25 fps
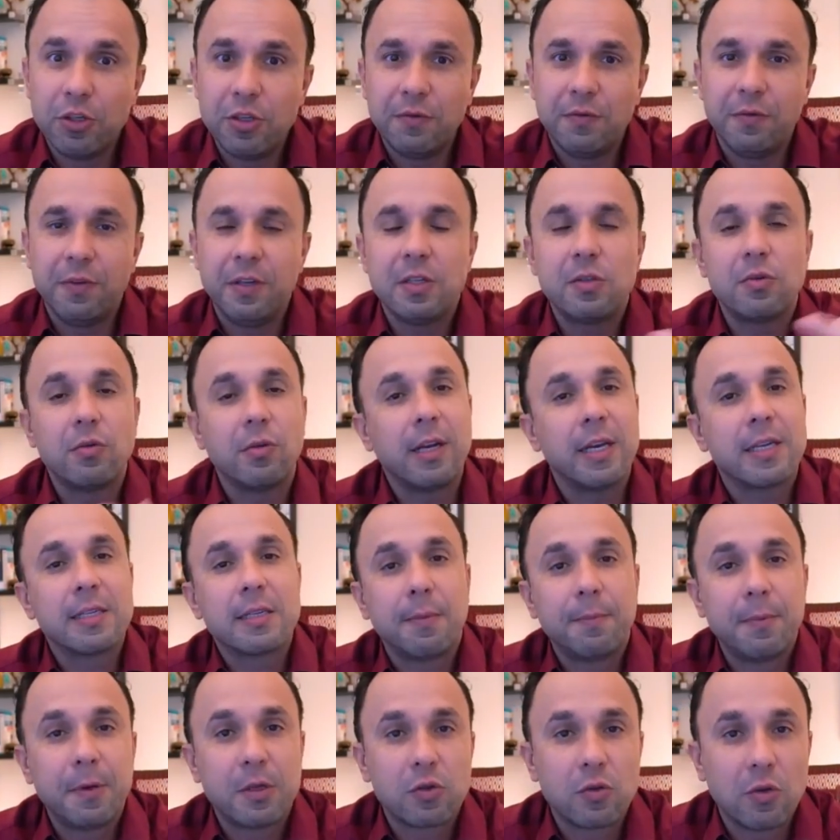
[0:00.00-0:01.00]
de visto que
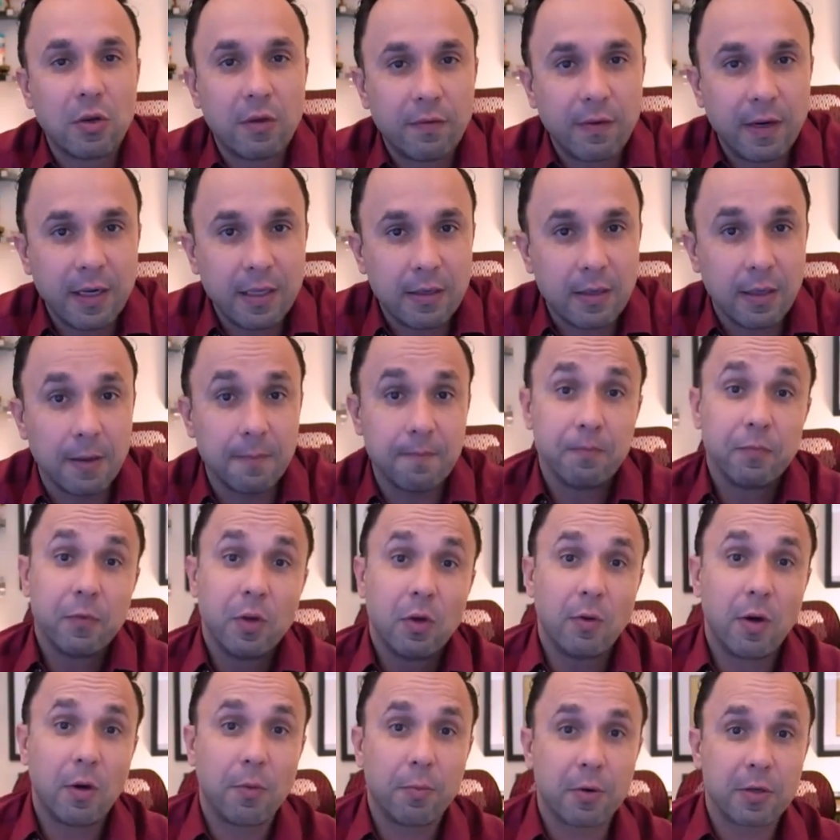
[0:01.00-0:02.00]
essa pessoa vai ter.
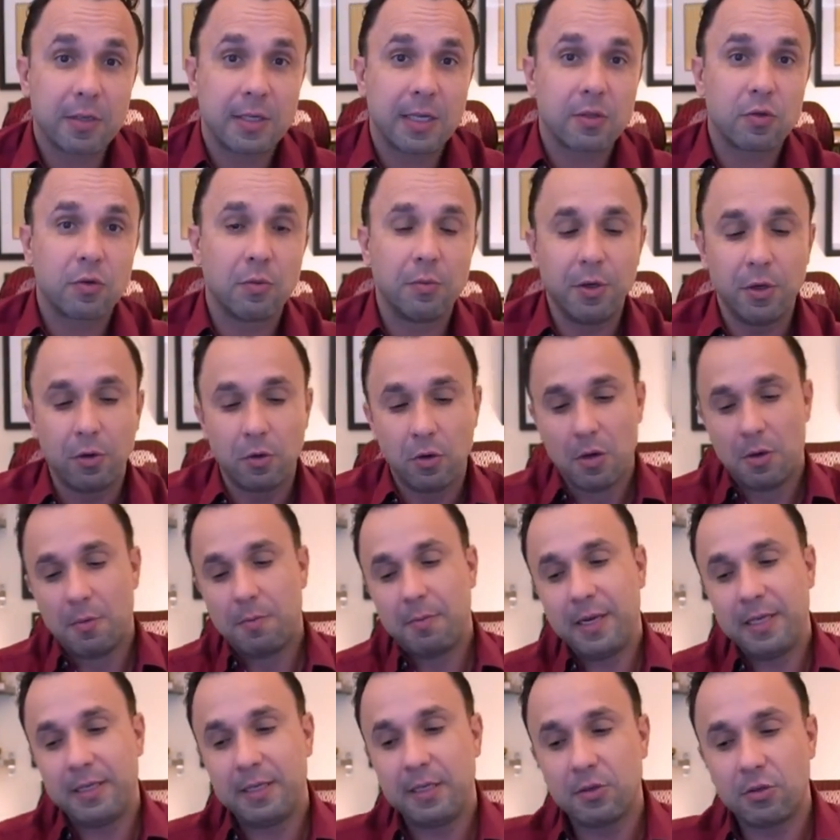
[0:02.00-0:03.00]
Não é um processo meu
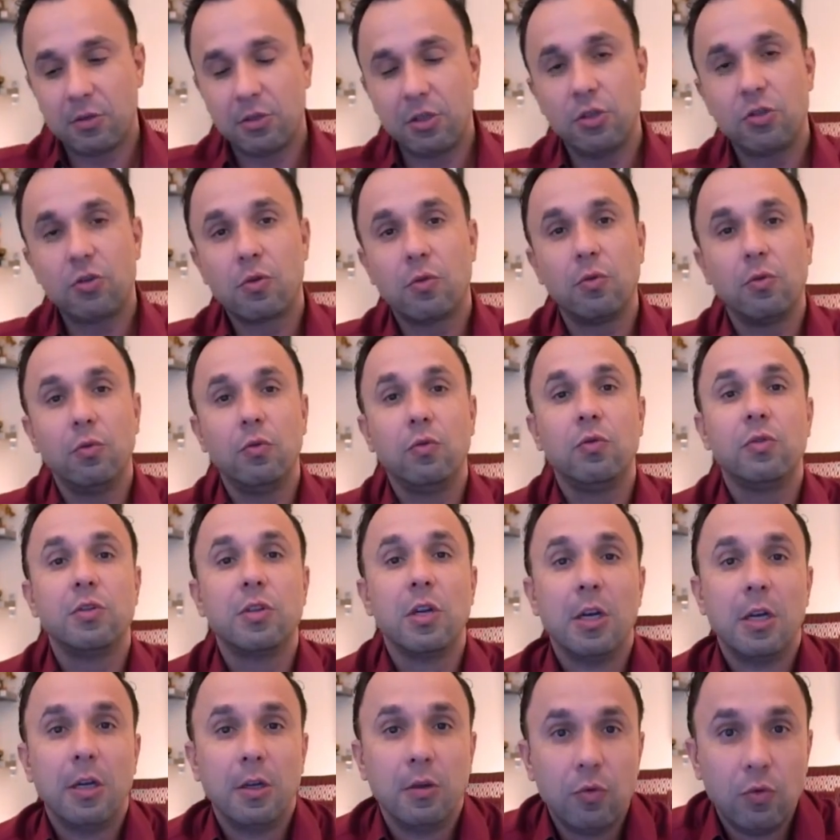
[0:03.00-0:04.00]
mas isso a gente conduz
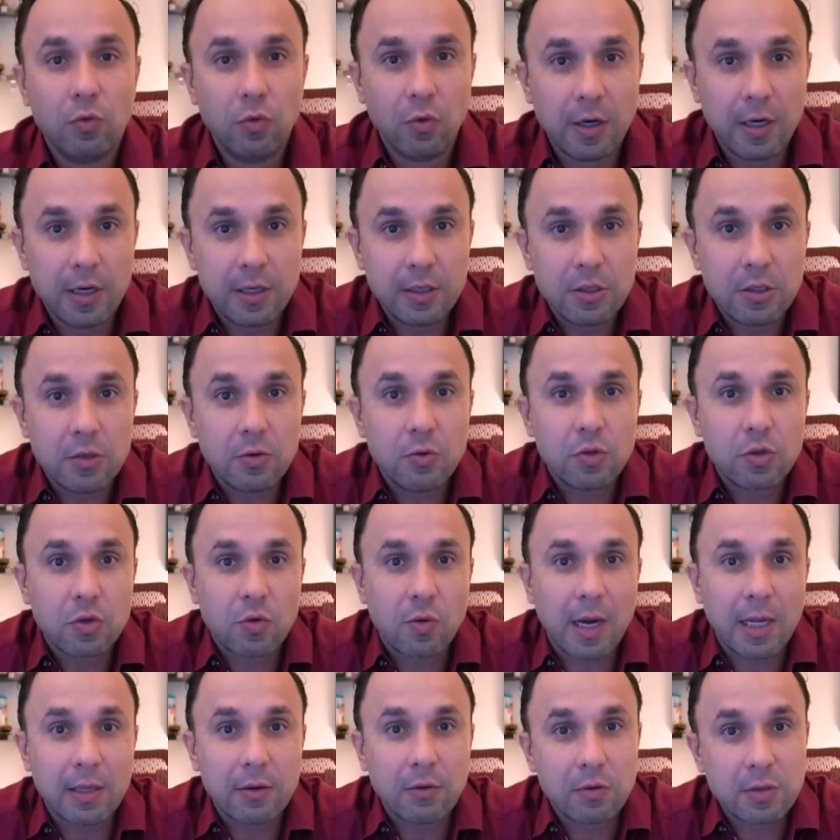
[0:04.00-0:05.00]
durante os
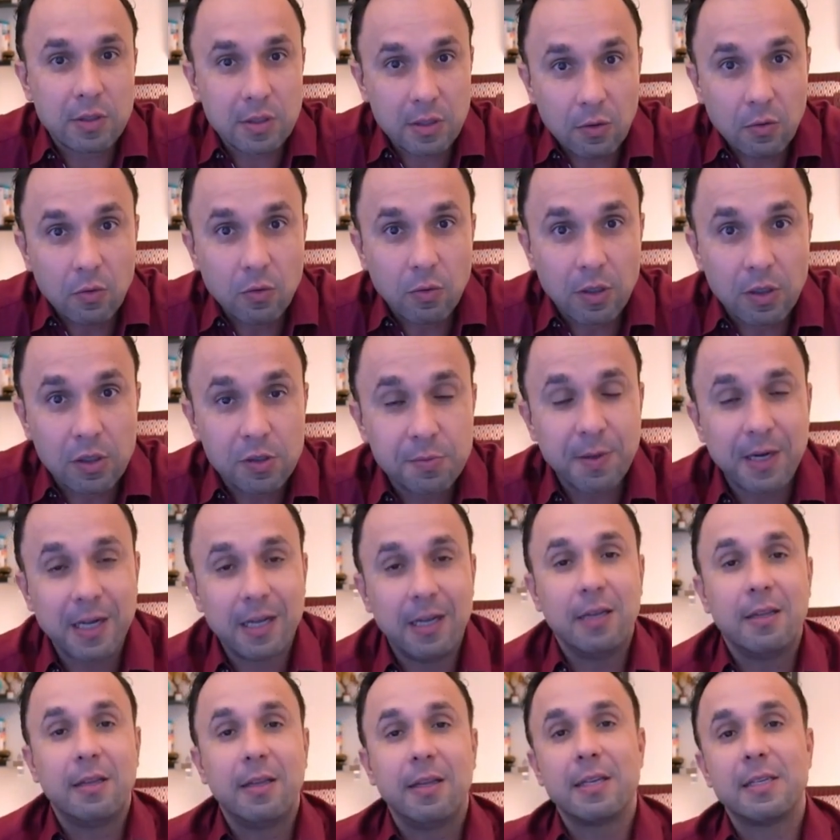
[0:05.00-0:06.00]
4, 5 anos para que
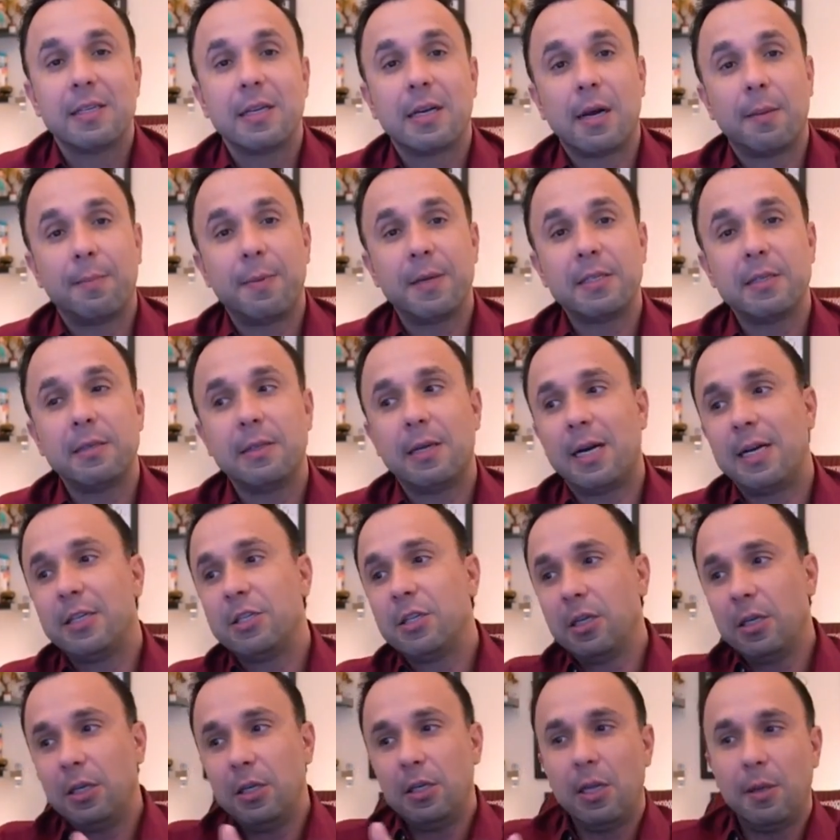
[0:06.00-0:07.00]
ele tenha essa
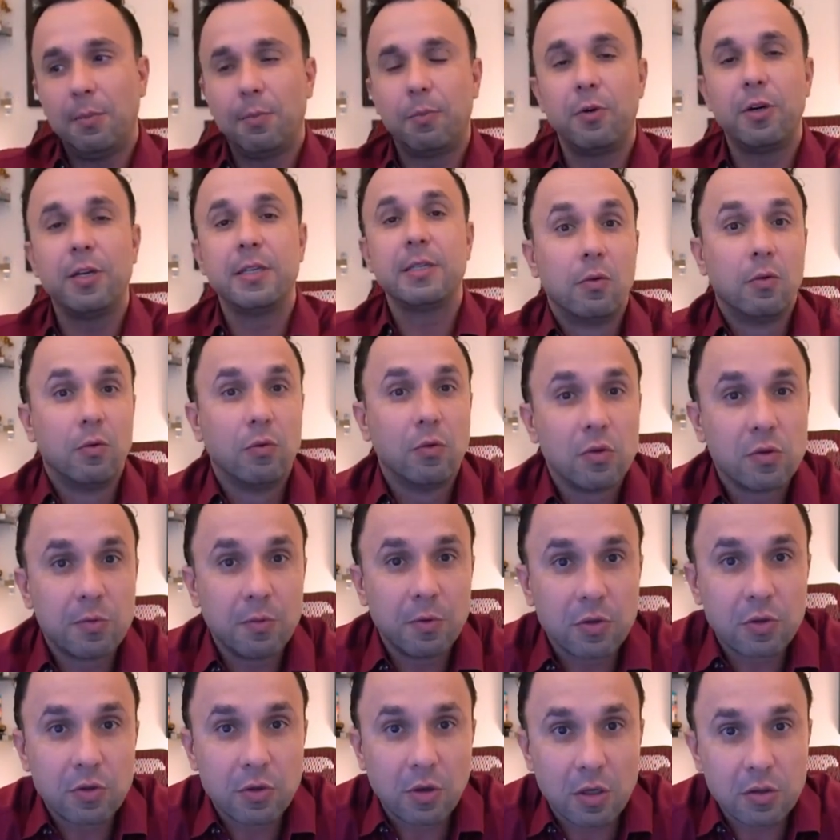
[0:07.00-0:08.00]
capacidade e depois um dos
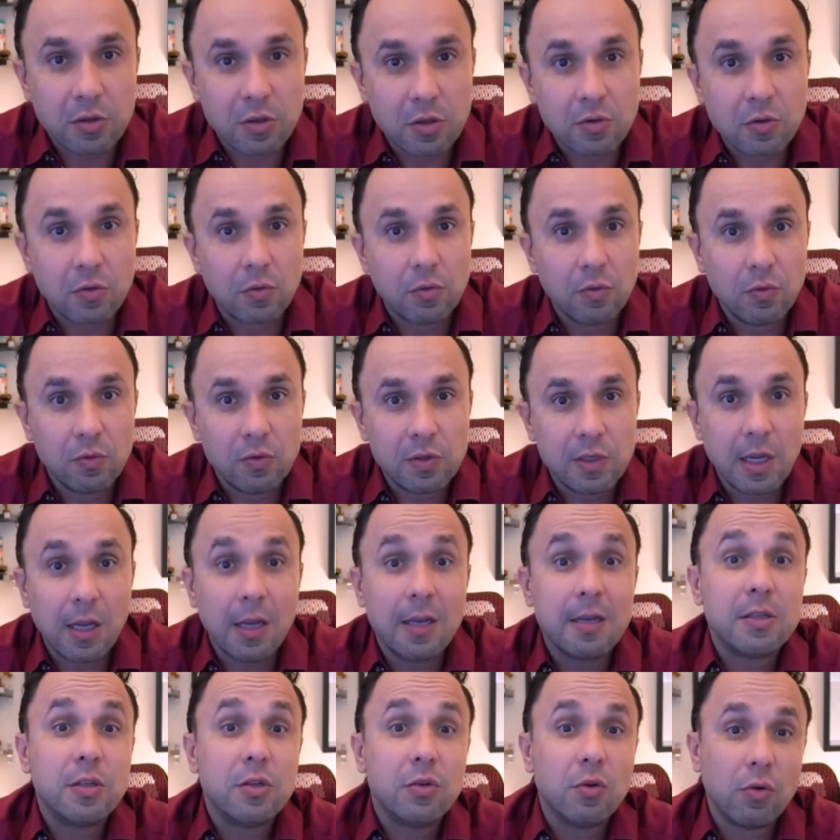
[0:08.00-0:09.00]
meus sócios conduzem
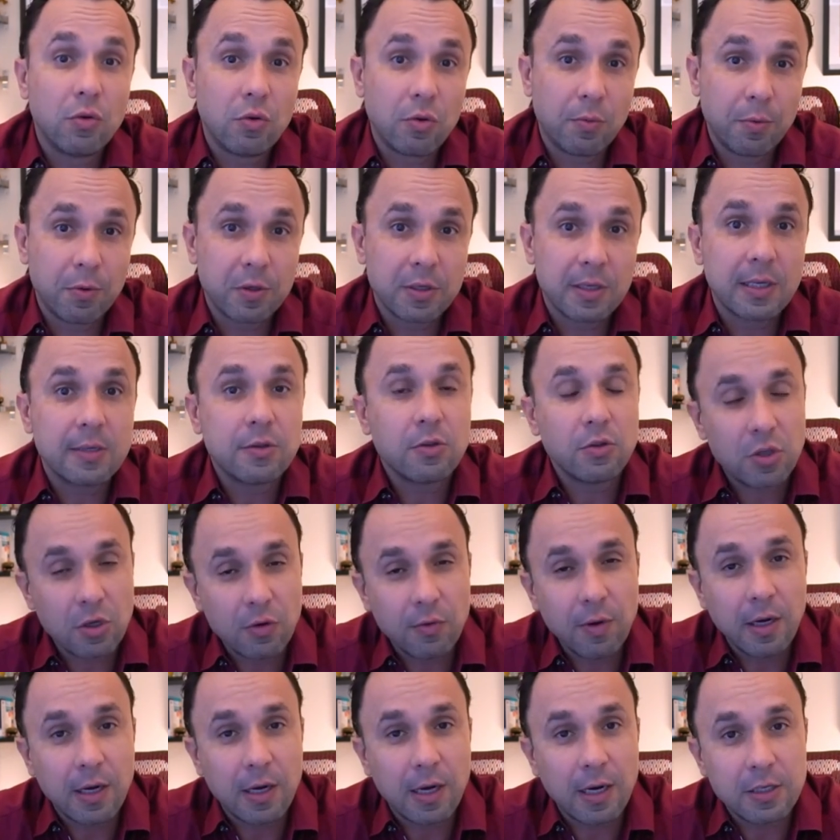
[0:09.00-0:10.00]
esse outro processo de
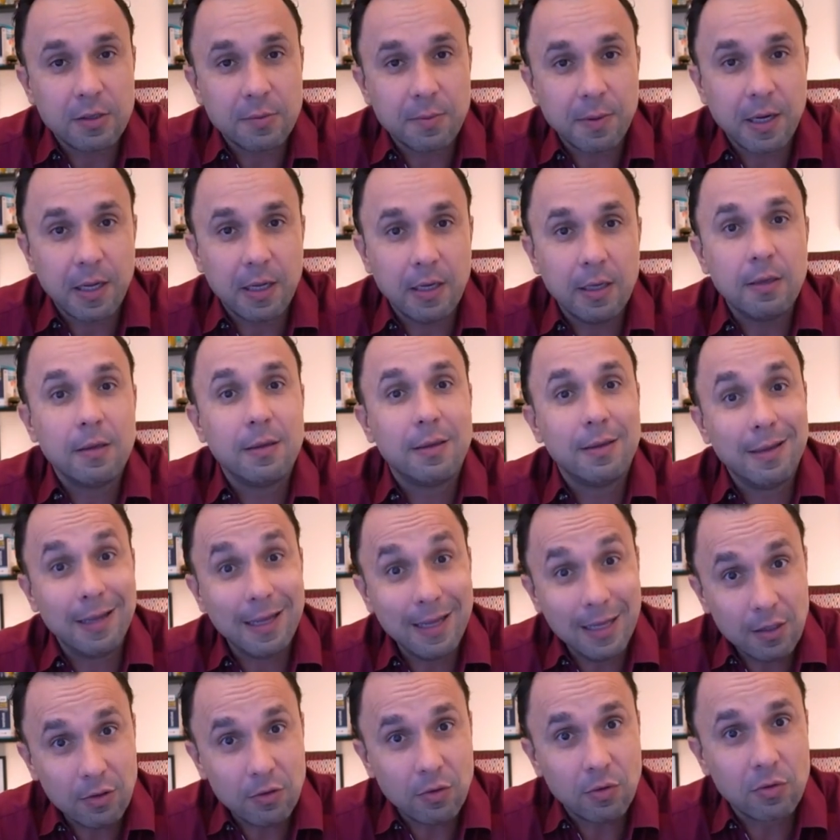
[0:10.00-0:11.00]
green card para ele
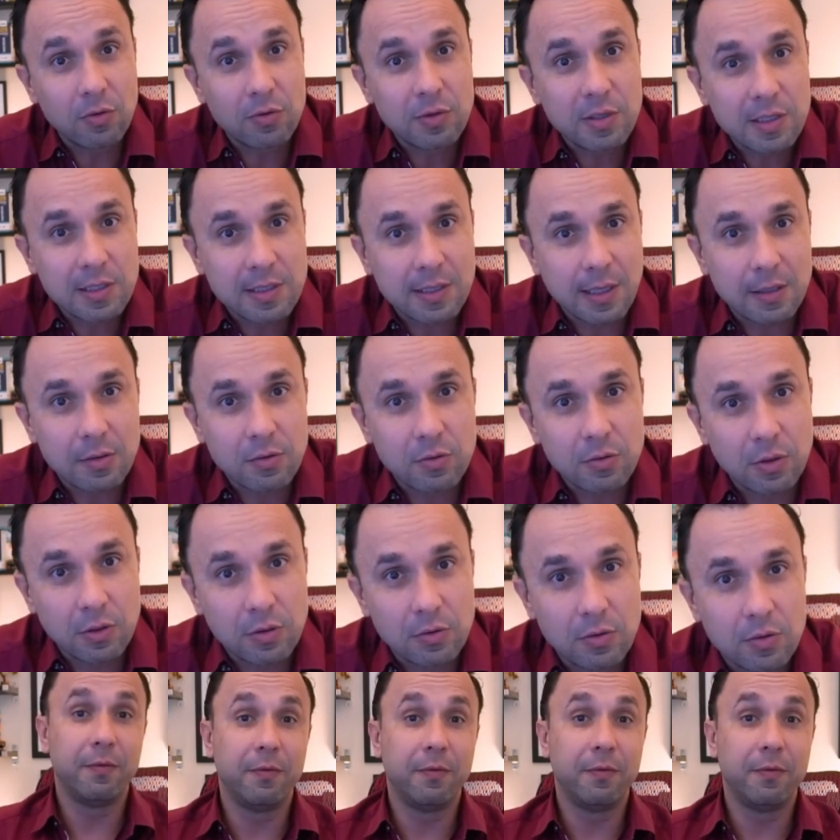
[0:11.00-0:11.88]
dentro dos Estados Unidos.